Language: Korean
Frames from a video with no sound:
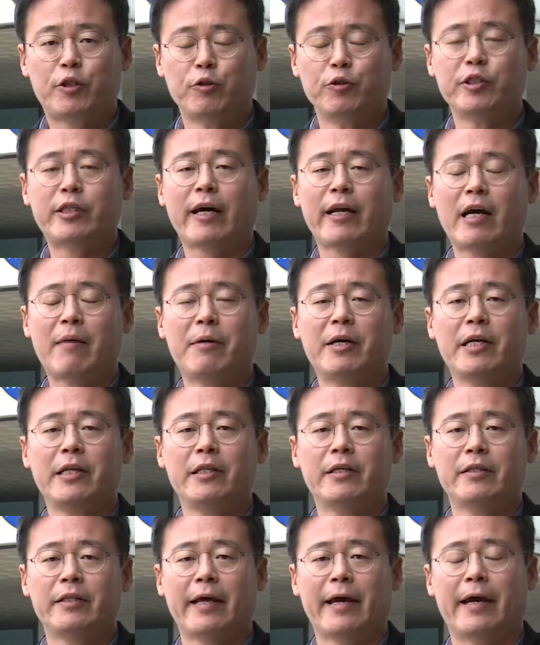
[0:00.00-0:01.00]
준 사람은
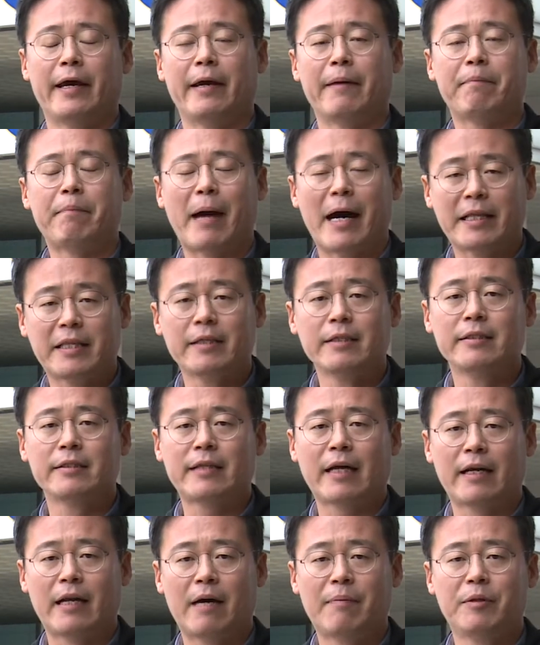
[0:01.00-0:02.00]
있는데 받은
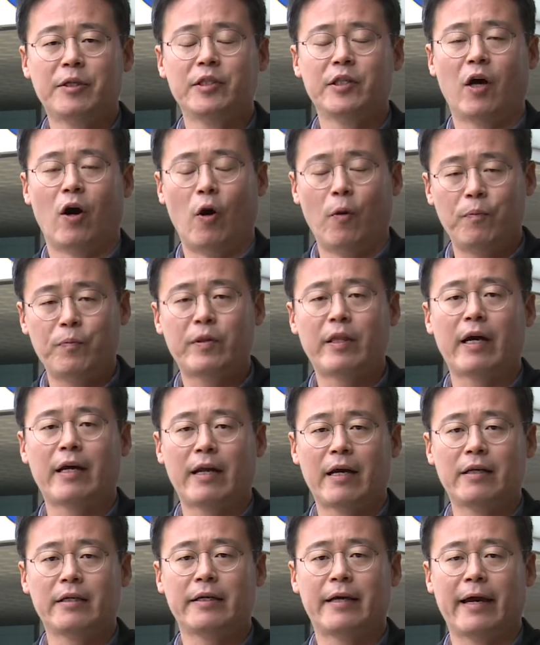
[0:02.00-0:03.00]
사람은
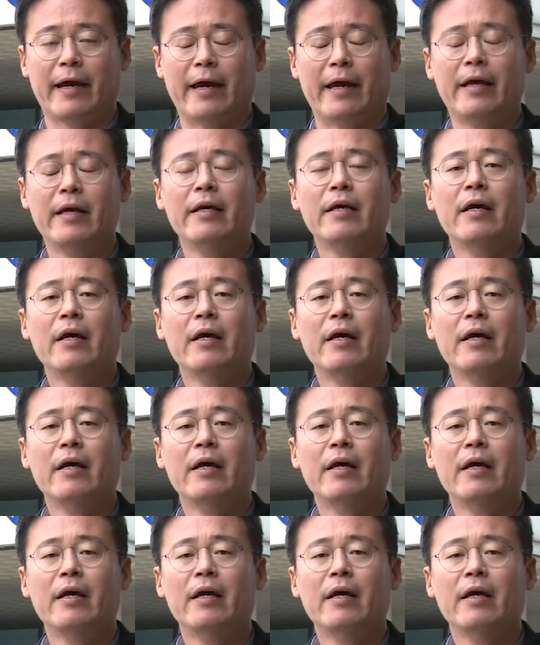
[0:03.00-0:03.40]
없다라는 게